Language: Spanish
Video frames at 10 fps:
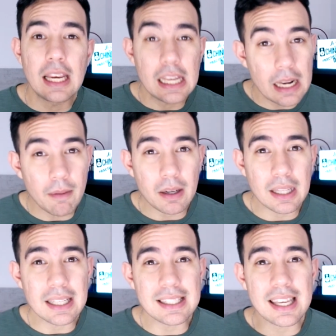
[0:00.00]
y la
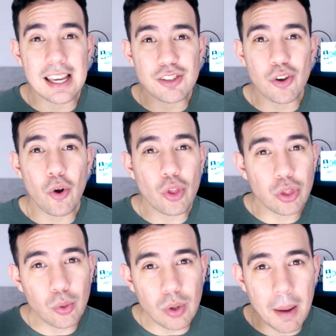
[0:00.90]
verdad es que eso
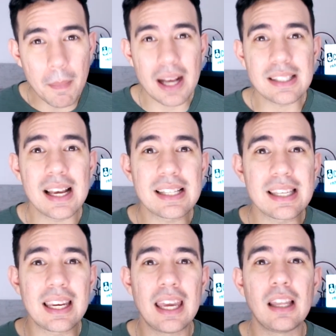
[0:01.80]
dura más,
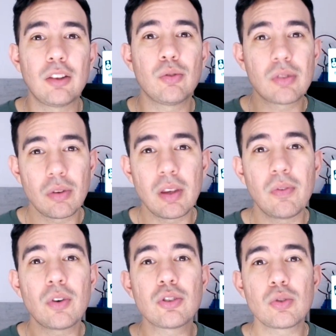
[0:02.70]
hace que tus
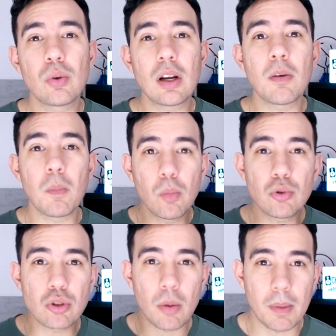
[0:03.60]
audífonos duren
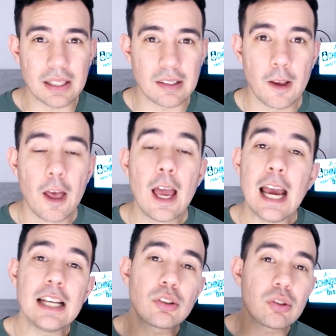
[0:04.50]
mucho más.
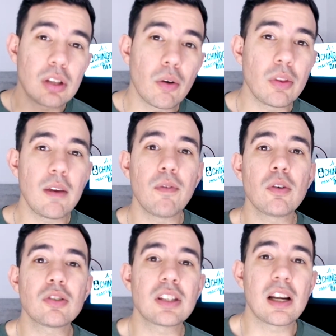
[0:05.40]
Estos
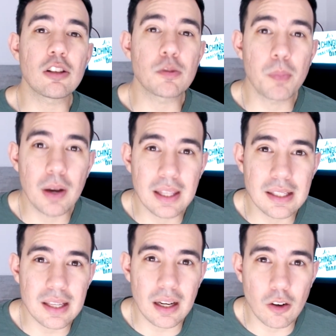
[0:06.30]
audífonos te los
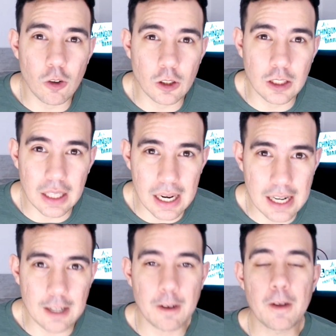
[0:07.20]
puedes
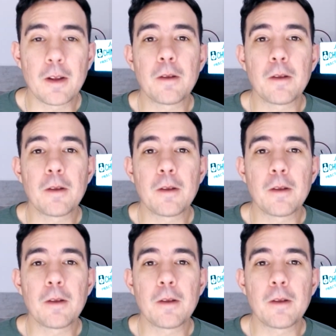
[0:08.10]
encontrar